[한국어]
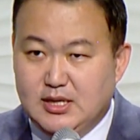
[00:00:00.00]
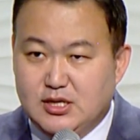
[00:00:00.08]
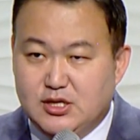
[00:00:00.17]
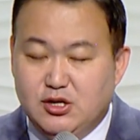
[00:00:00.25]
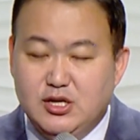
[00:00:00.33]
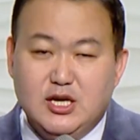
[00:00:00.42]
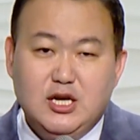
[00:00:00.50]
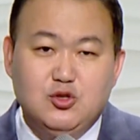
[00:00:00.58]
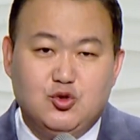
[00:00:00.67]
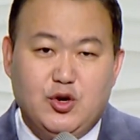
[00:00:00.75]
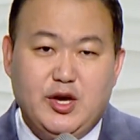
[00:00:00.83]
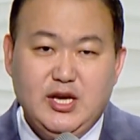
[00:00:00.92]
그러니까
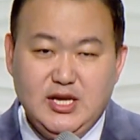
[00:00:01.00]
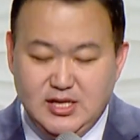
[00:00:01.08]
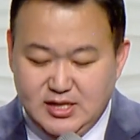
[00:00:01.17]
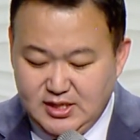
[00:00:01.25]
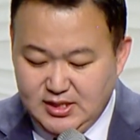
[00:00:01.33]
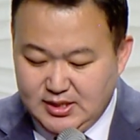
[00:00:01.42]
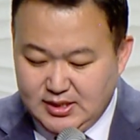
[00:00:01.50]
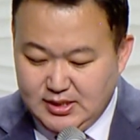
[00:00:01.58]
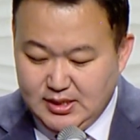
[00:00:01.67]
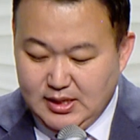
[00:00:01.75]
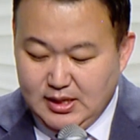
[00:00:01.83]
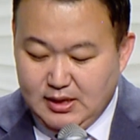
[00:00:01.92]
죄인은
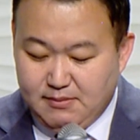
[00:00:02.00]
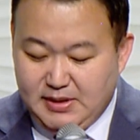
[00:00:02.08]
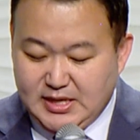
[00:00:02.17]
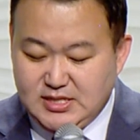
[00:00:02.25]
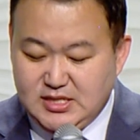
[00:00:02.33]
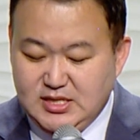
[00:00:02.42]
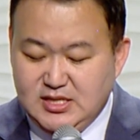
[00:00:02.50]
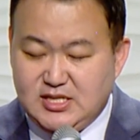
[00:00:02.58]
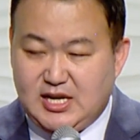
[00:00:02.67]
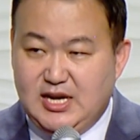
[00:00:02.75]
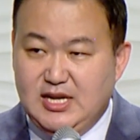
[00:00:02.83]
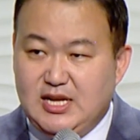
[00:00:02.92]
마치
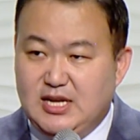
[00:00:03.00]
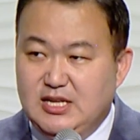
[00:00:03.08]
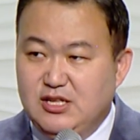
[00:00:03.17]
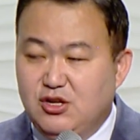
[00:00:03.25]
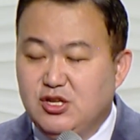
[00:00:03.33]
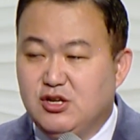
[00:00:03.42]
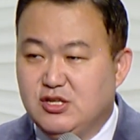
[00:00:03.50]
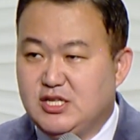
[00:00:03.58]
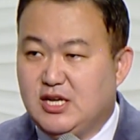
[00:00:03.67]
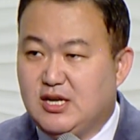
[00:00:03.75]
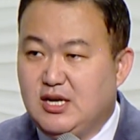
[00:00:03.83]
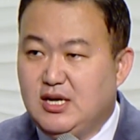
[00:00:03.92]
잘 달리던
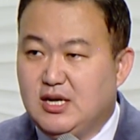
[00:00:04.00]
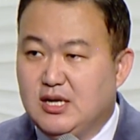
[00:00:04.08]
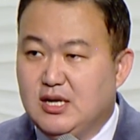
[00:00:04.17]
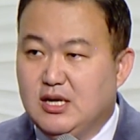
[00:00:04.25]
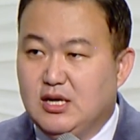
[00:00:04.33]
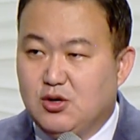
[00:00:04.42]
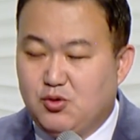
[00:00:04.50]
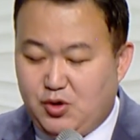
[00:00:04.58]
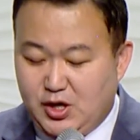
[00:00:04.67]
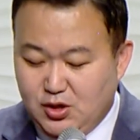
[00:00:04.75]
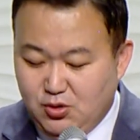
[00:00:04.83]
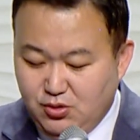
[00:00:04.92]
열차가
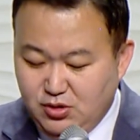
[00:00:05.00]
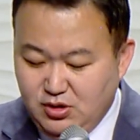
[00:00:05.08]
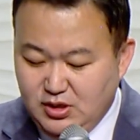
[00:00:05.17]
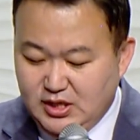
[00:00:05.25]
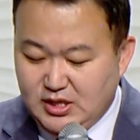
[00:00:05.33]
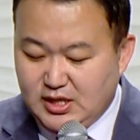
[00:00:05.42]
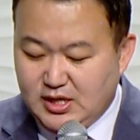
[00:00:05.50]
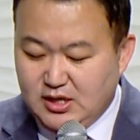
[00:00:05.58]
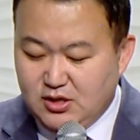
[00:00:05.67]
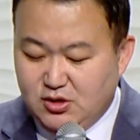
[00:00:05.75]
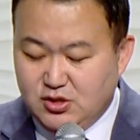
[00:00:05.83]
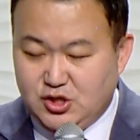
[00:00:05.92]
궤도를
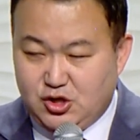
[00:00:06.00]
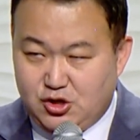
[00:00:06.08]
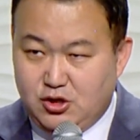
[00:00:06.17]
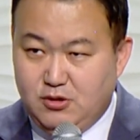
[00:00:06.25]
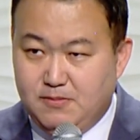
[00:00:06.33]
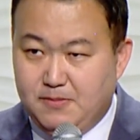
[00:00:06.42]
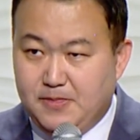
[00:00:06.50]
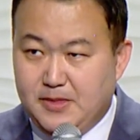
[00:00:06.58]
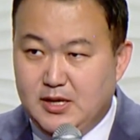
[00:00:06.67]
이탈한 것처럼